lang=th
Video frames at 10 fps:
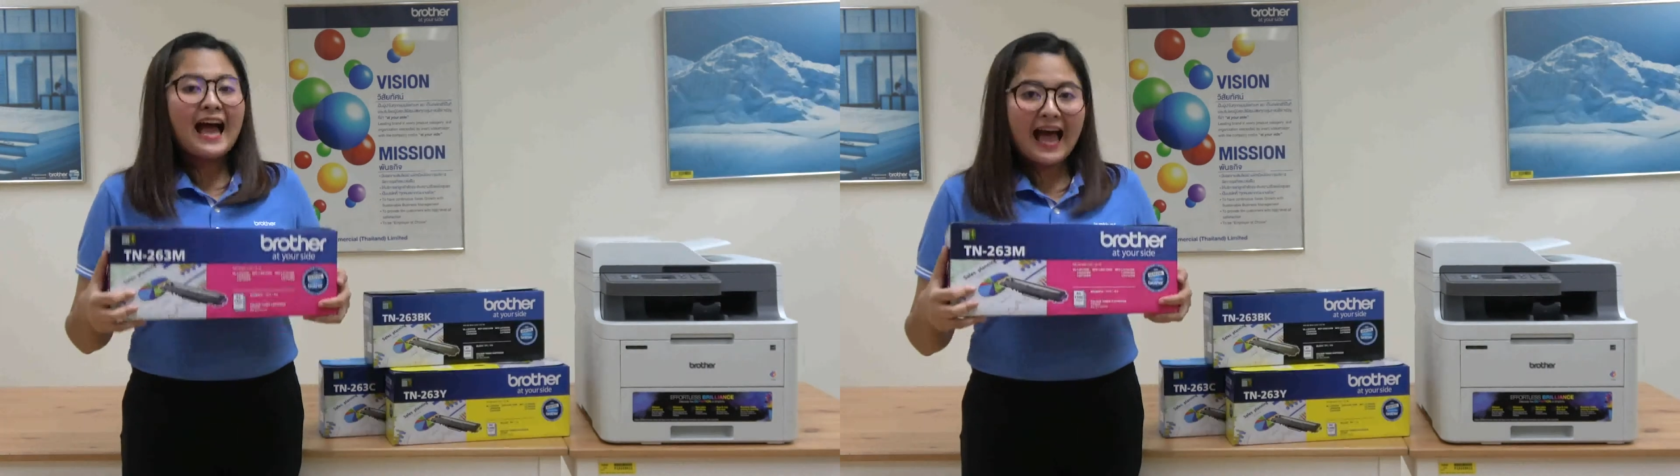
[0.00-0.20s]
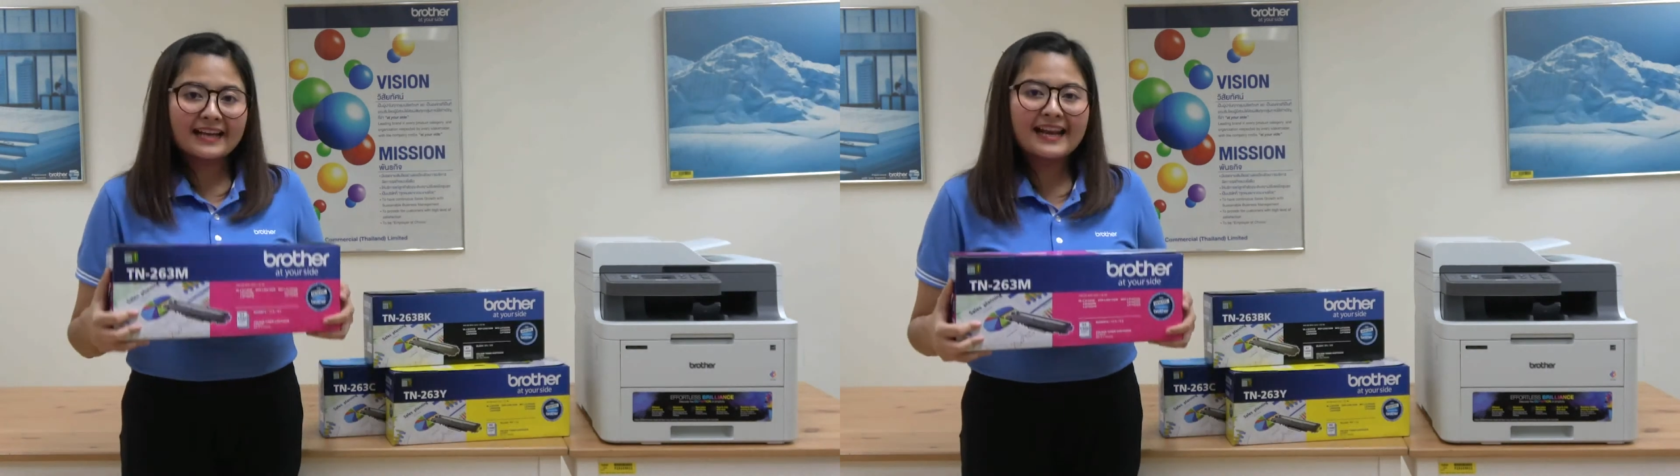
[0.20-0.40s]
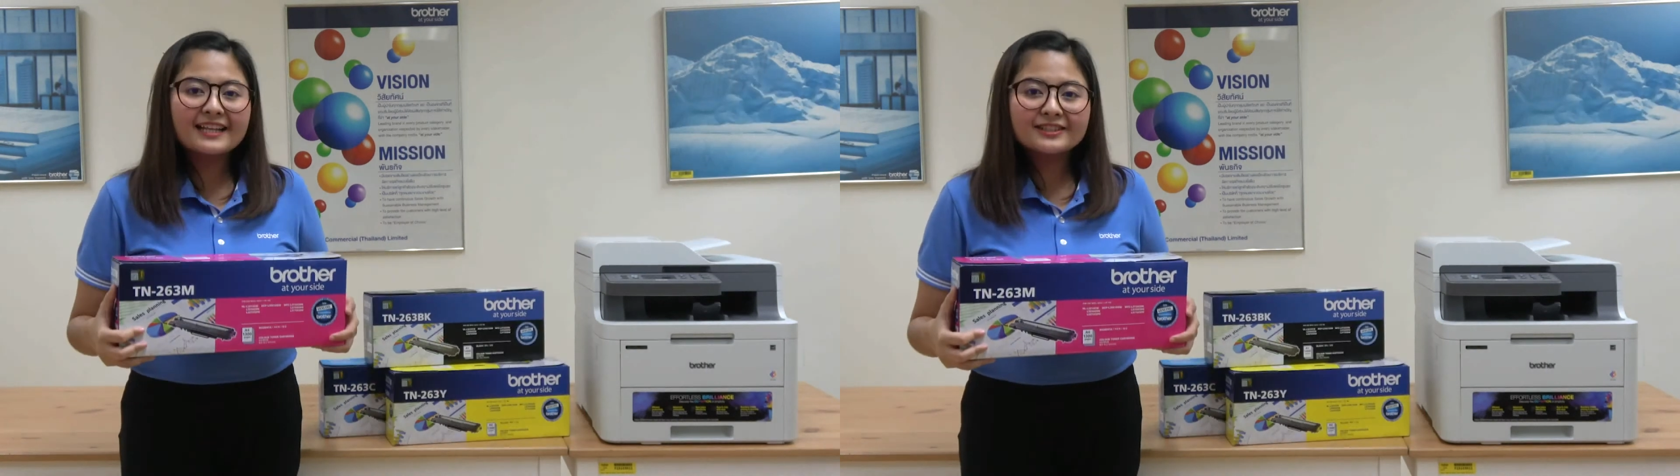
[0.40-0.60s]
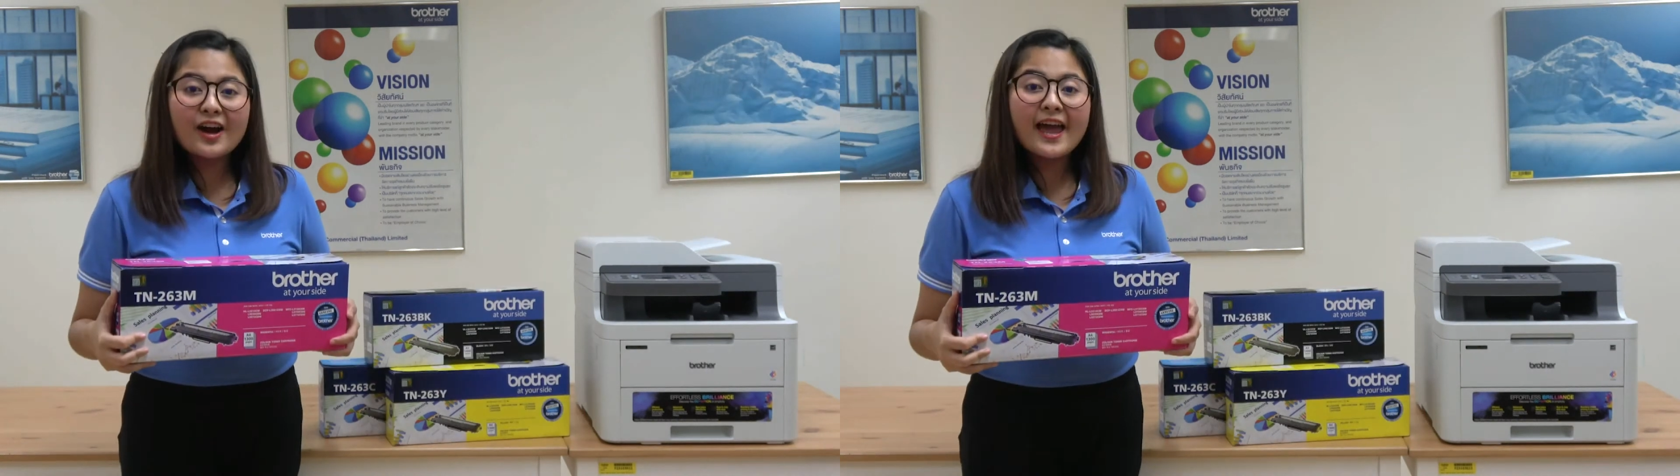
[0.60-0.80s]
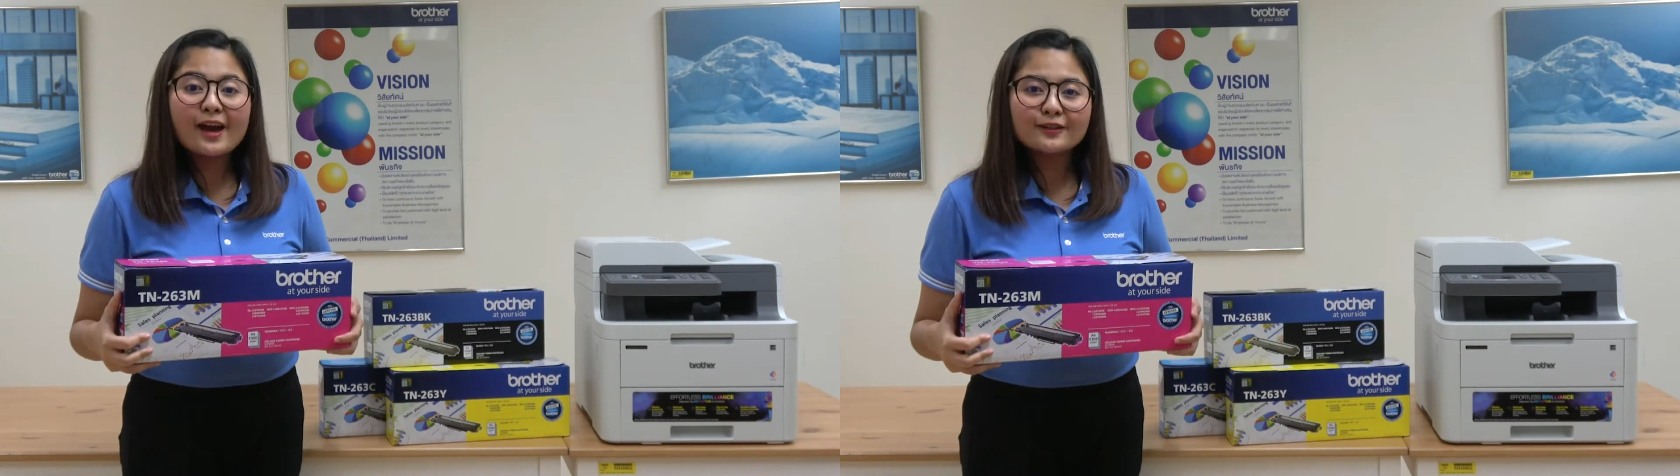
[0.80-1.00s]
หากหน้าจอ
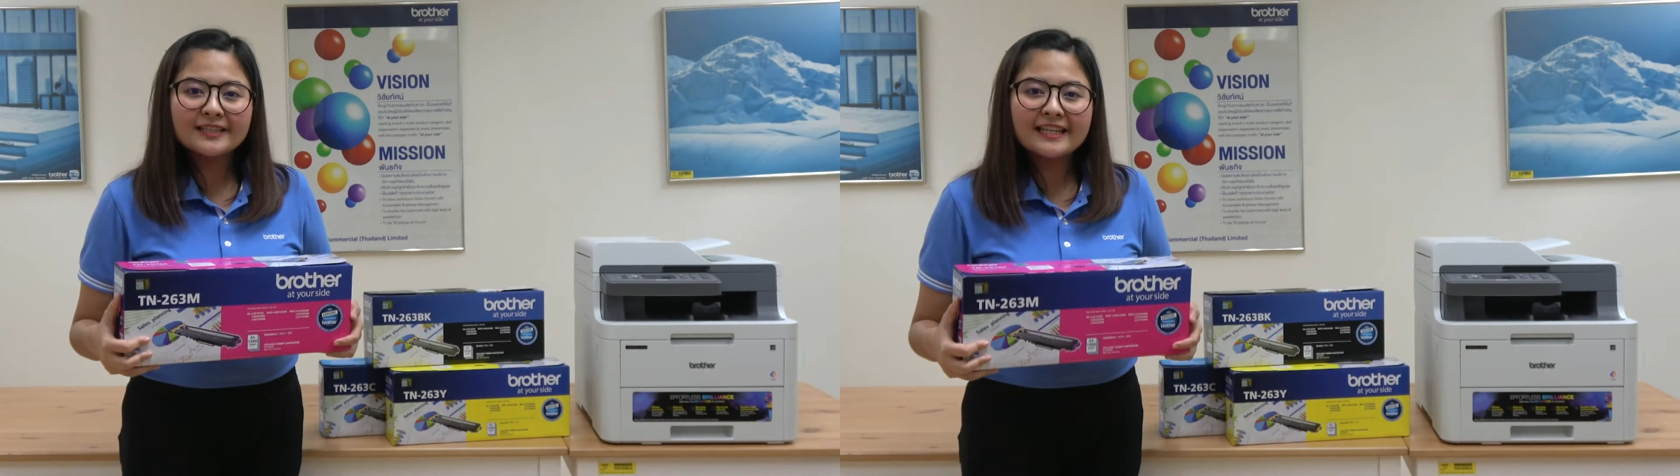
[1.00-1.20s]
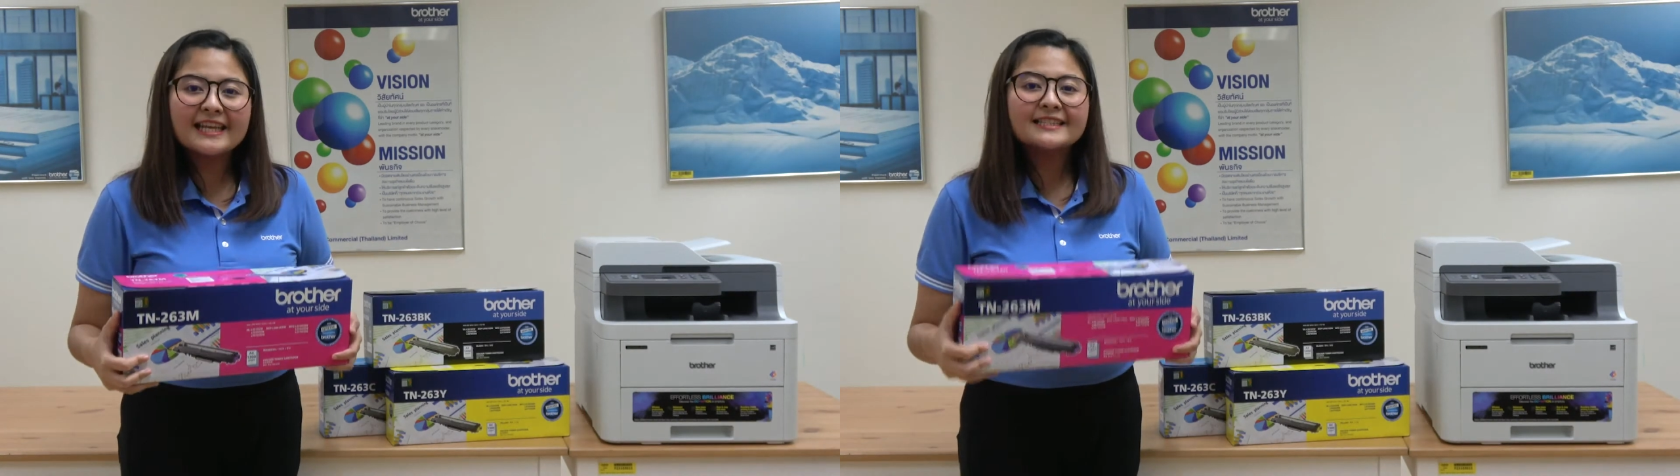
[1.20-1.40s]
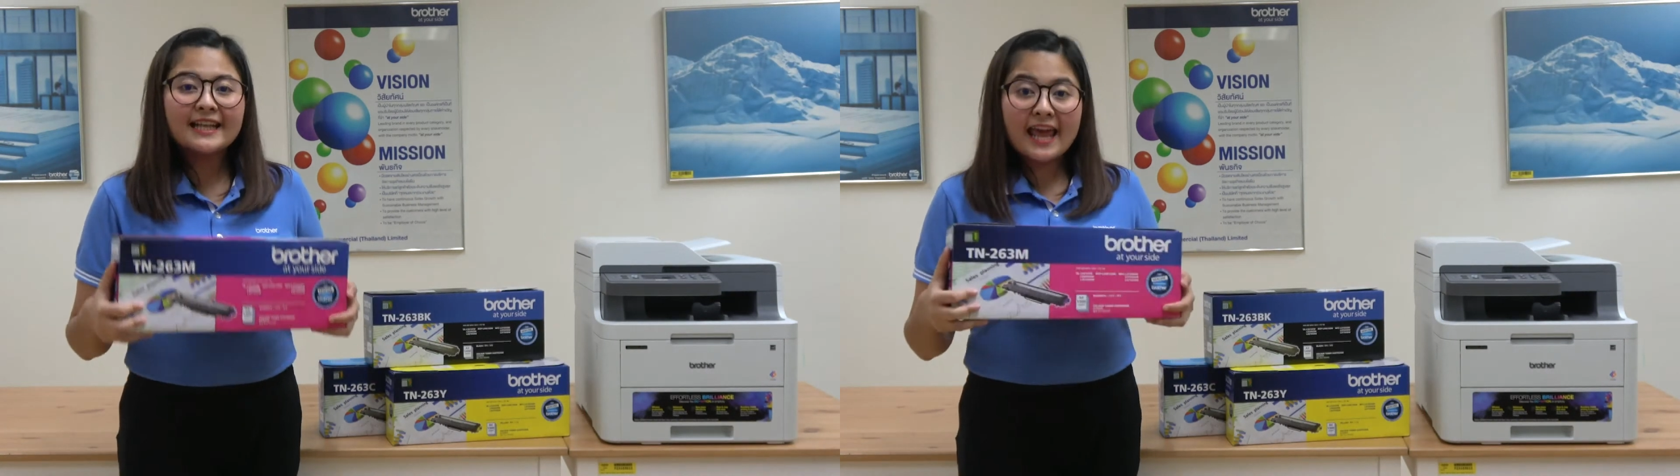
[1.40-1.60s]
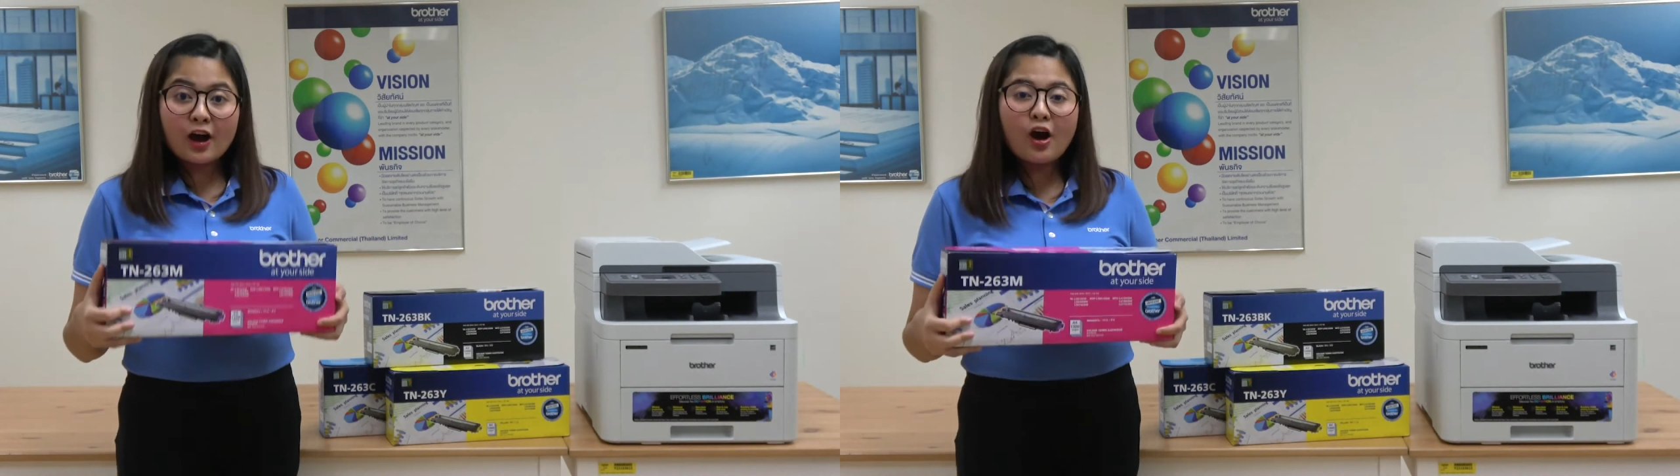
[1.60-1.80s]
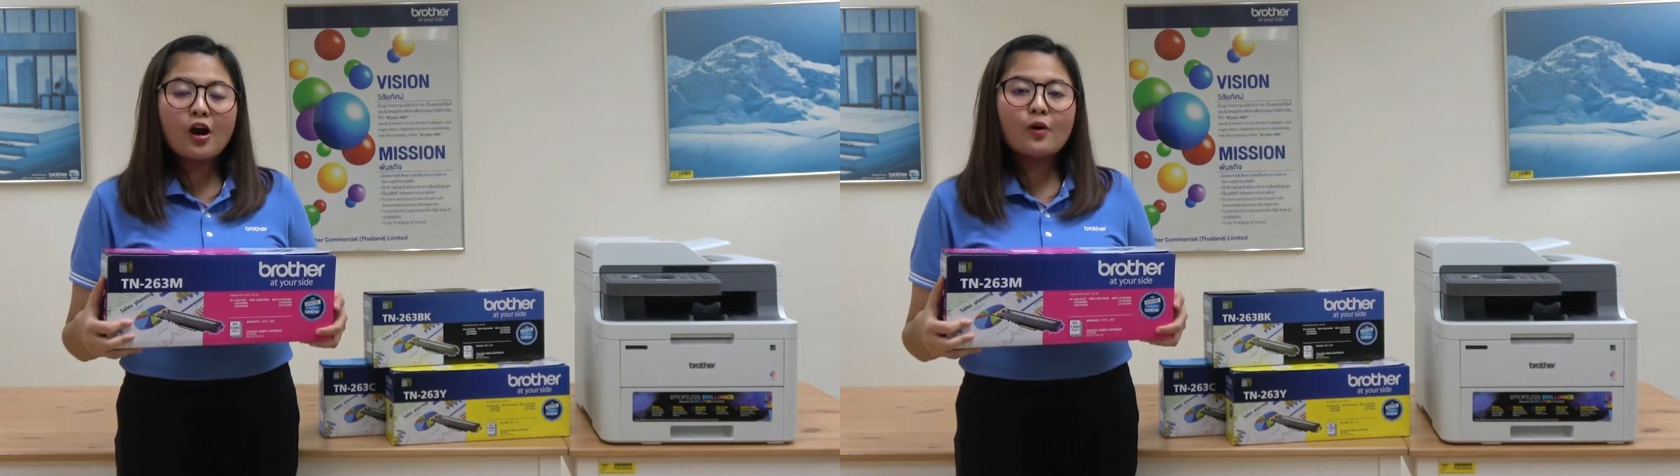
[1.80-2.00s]
LCD แสดงข้อ